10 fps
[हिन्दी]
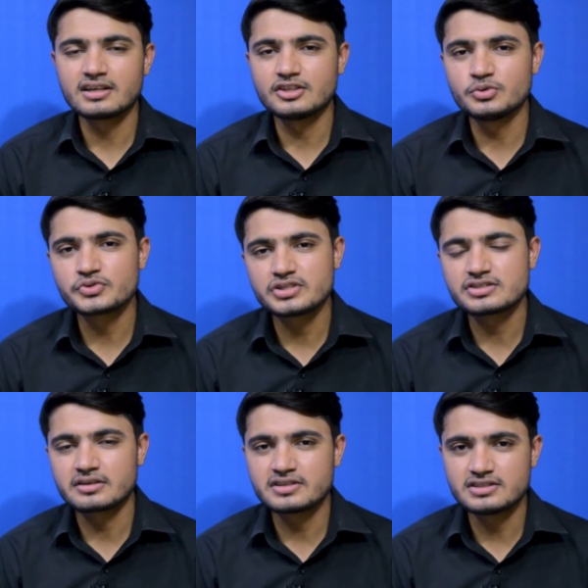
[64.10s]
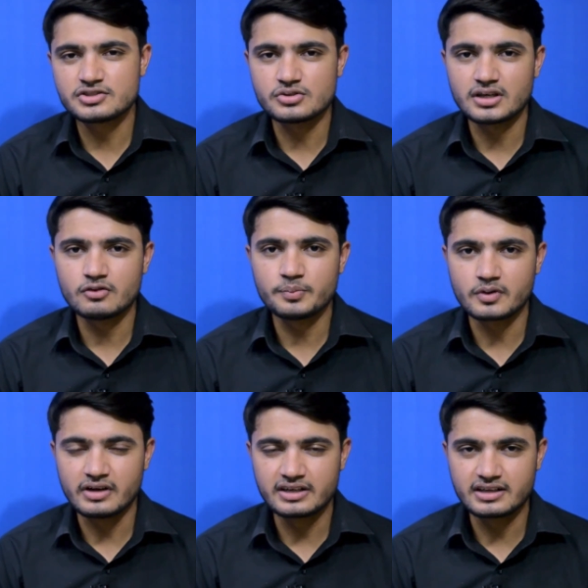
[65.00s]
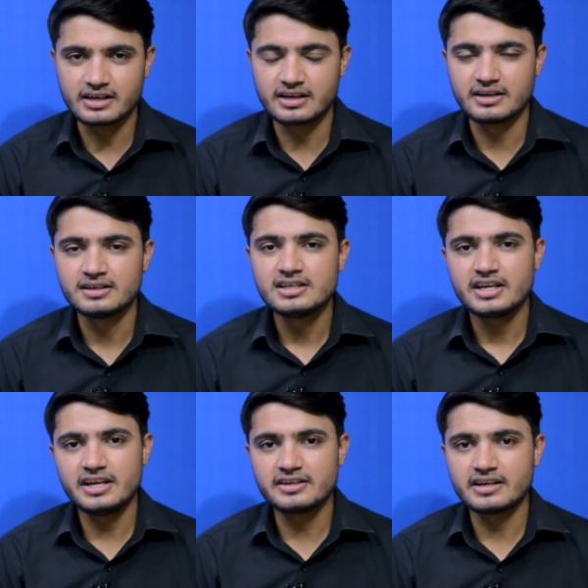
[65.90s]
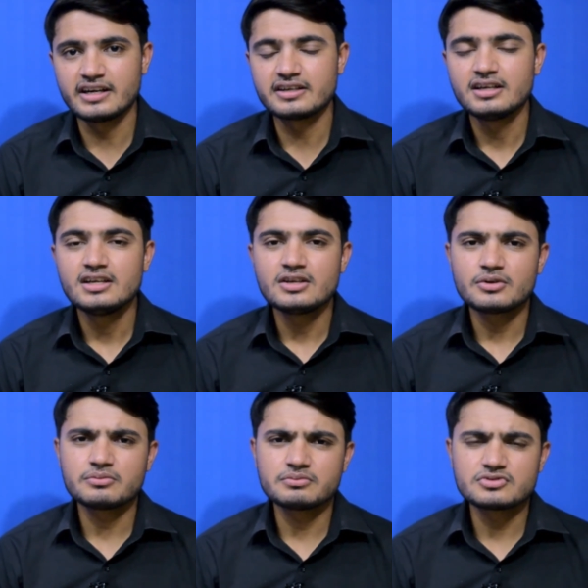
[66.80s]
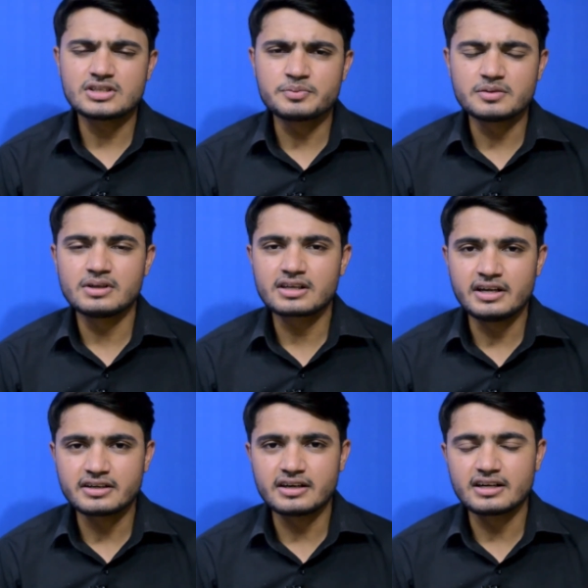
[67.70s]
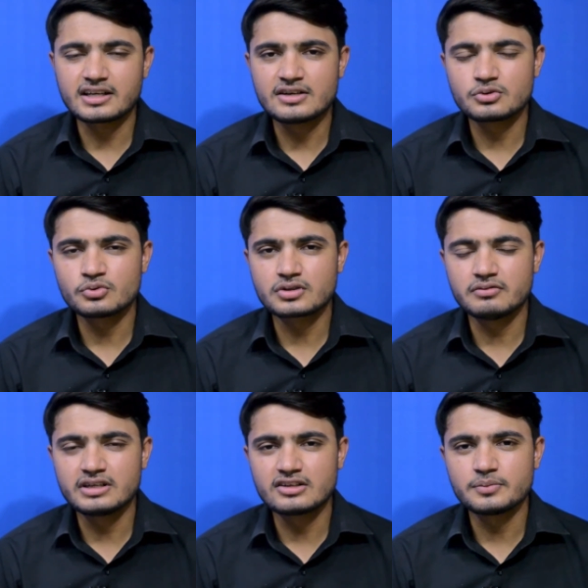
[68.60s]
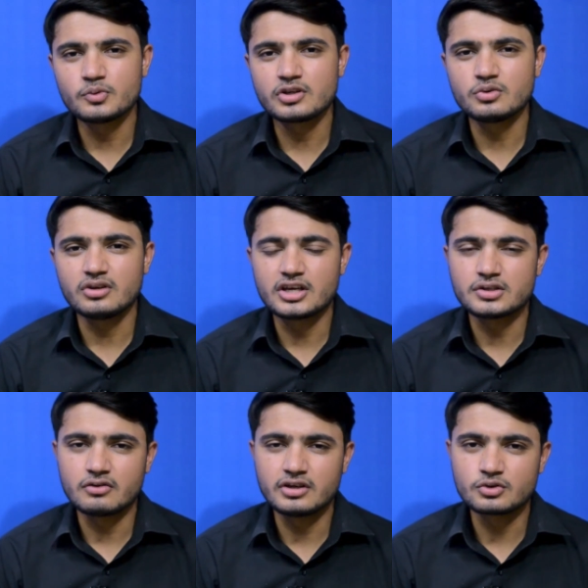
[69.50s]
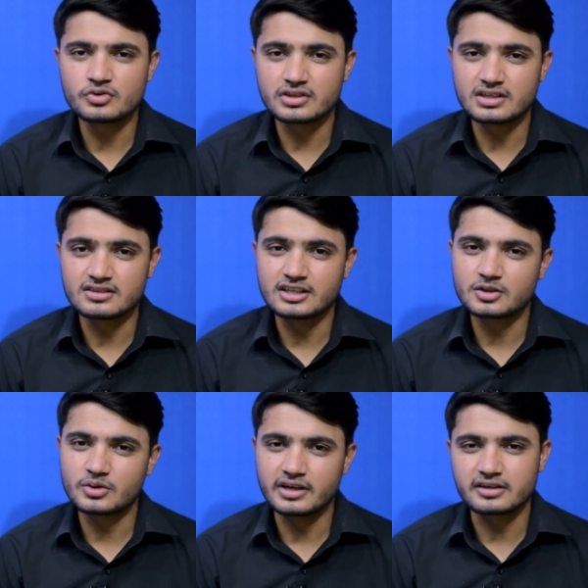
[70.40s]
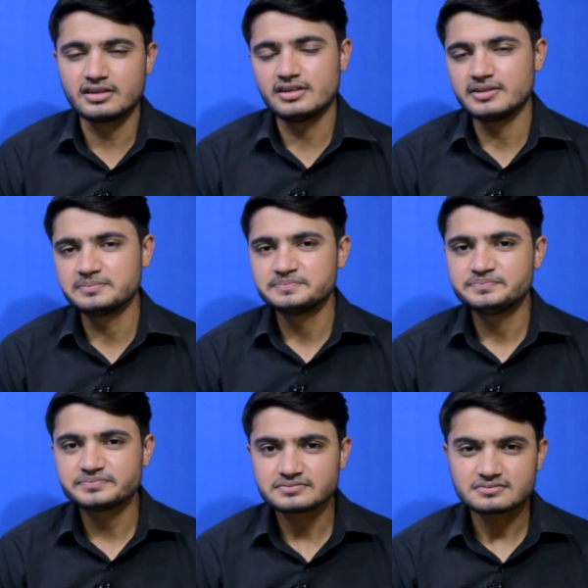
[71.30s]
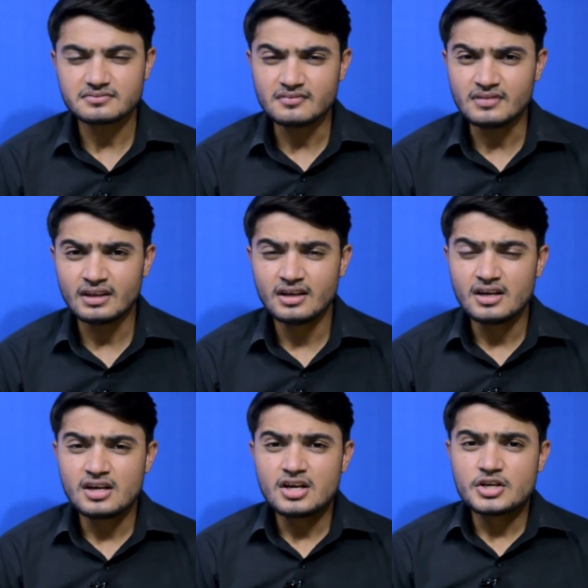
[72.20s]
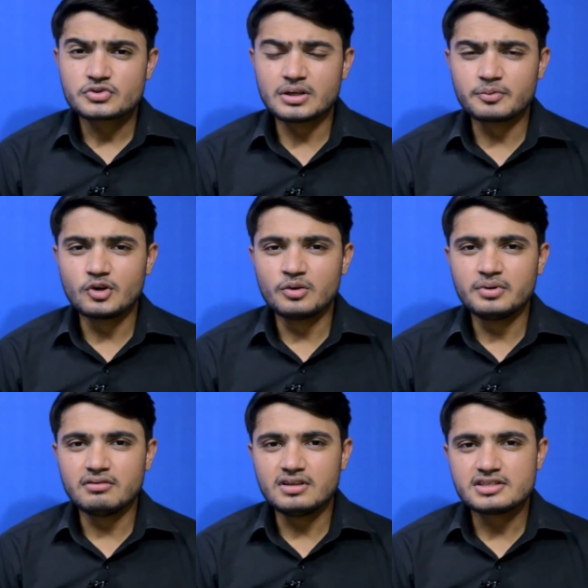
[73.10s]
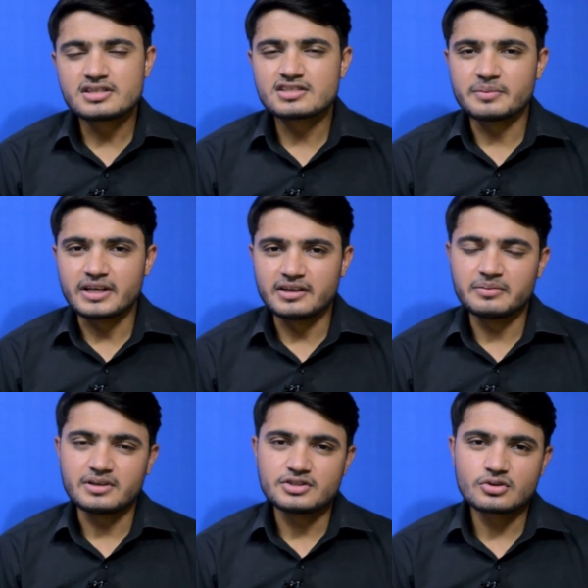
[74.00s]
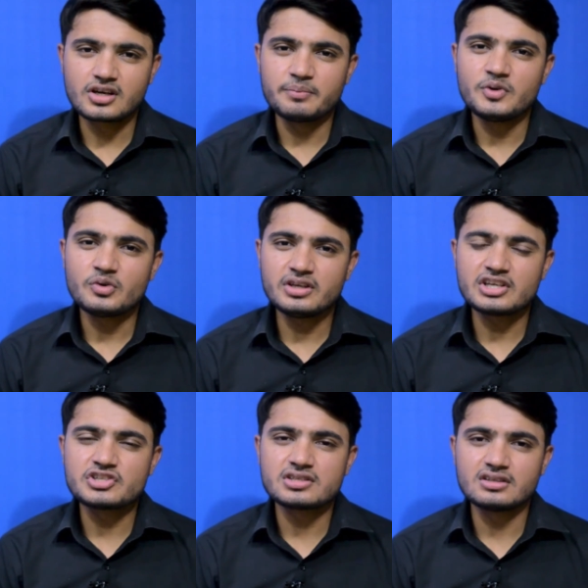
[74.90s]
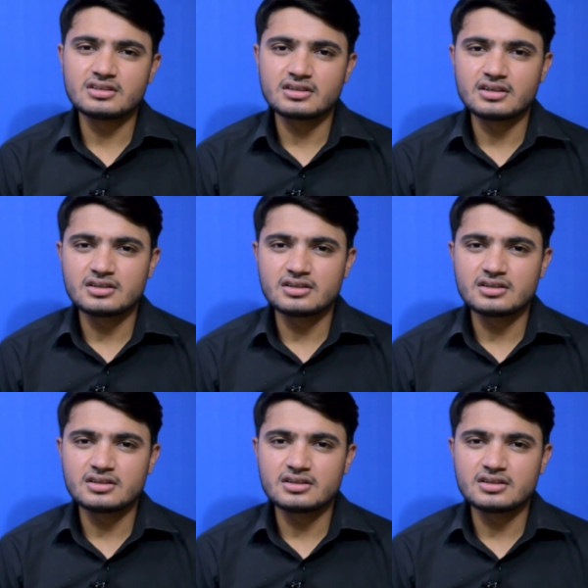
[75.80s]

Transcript: की दूसरी सर्विसेज जो हैं वो प्रोवाइड कर रहे हैं इंटरनेट जब से बल्कि इंटरनेट है तो उसकी वजह से पूरी दुनिया जो है वो एक दूसरे के साथ कनेक्टेड है सो अब ग्लोबल विलेज के ज़माने में जो कम्युनिकेशन